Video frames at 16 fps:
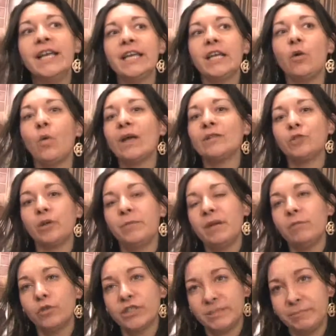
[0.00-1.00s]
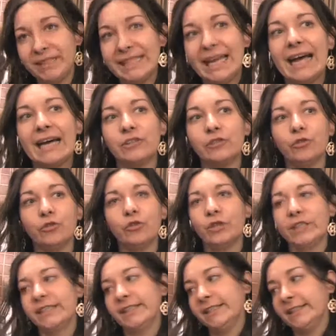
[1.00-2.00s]
in quanto abbiamo ospitato
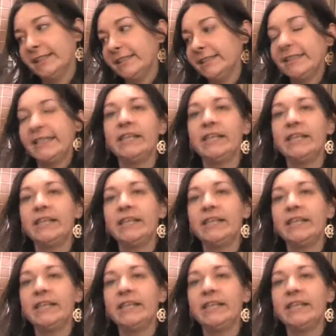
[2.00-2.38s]
eh,